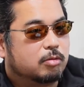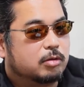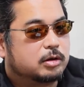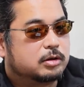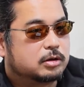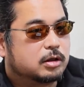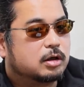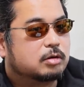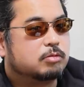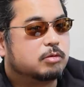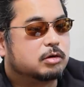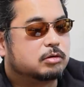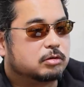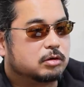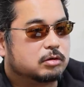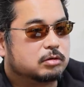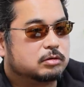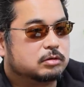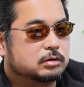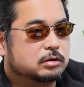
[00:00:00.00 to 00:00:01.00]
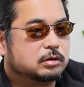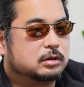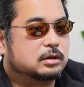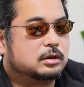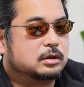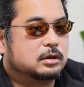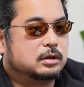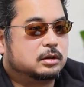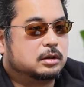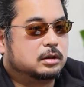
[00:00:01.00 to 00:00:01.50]
めっちゃ上手くなる。楽し
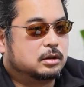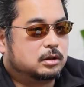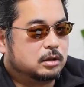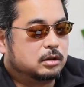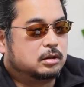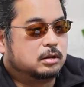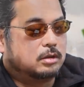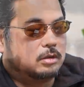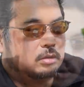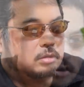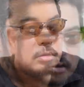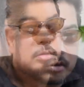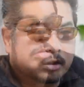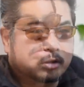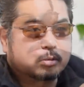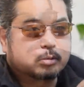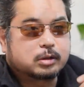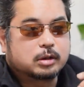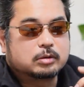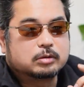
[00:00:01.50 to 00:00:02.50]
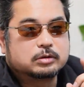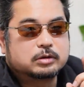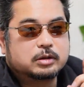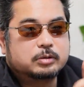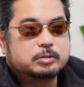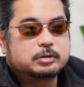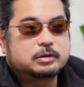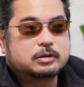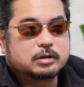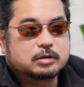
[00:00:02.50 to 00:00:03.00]
みですね。でもね、例えばあの
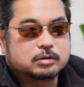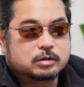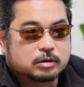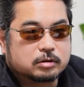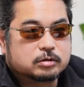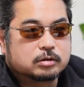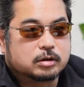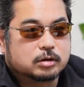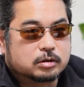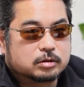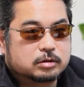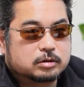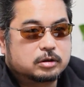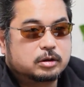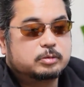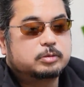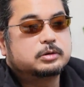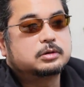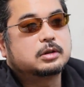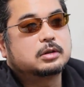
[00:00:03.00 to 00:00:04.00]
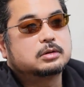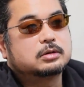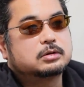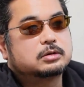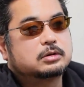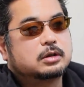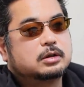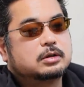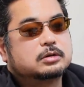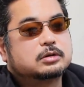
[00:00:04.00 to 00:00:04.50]
ジェイビー スタイルさんいるじゃん、はい、ジェイビー
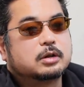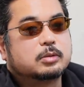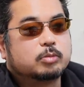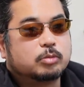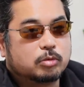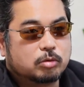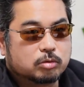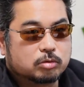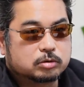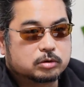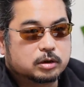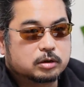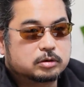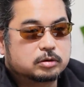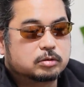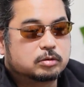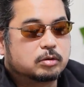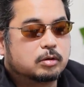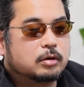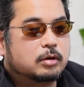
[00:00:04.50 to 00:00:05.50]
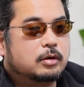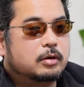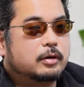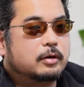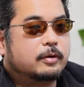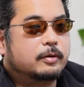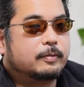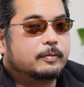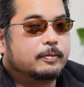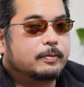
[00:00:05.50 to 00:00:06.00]
スタイルさんも最初
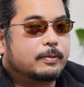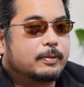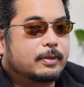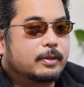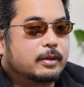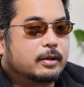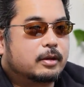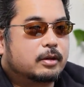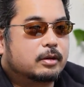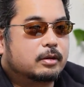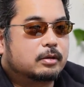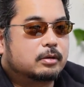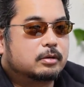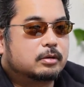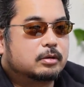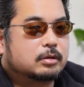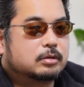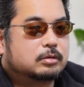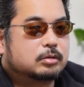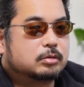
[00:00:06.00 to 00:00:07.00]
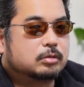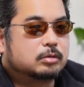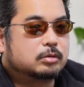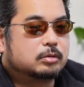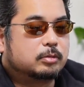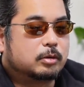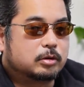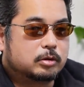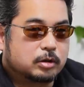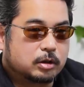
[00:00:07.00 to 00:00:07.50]
そ
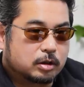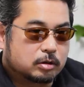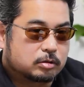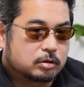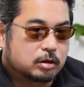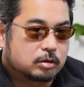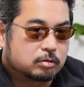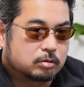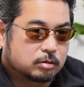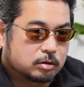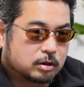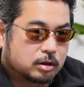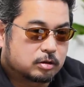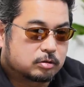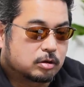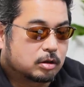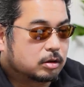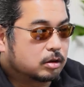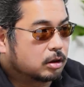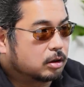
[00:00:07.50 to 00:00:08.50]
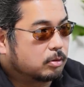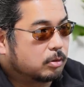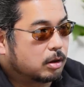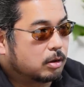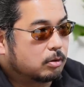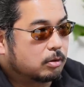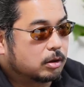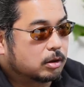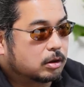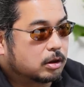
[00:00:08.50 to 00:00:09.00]
の今ディレクターのディレクターというか
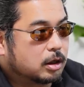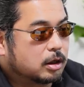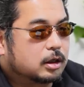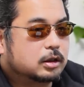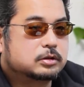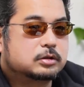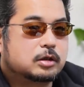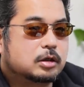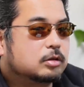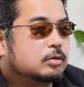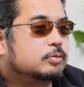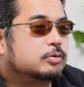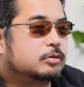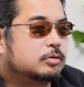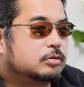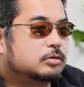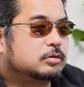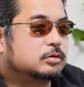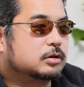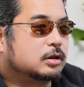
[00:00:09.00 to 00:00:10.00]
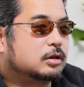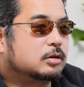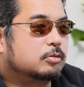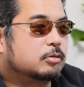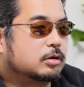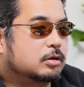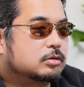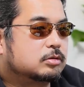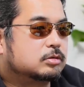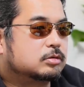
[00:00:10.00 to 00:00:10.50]
今は開発側のプロデューサーで
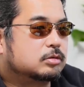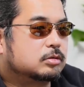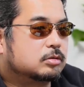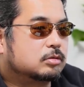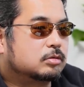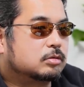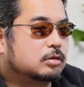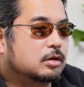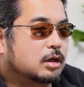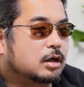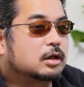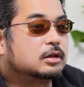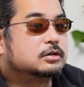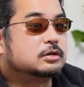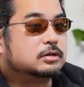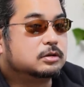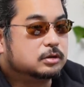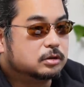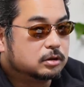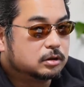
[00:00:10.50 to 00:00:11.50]
もあるその中津、